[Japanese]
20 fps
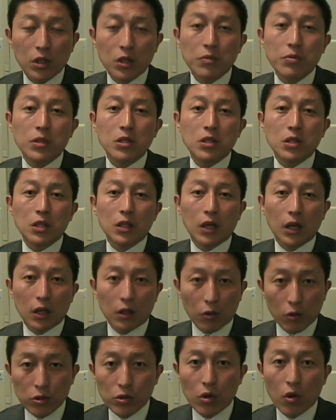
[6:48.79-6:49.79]
厳しいか
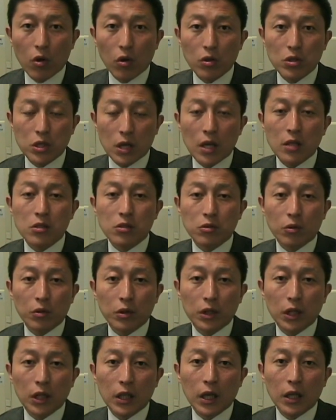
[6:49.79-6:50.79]
らこそチャンスをい
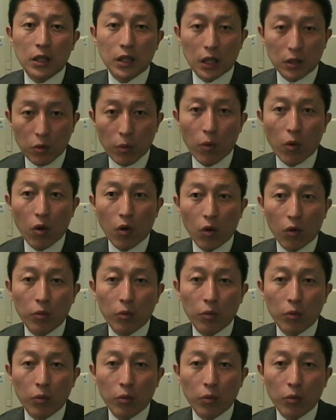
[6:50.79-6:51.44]
ただいたとも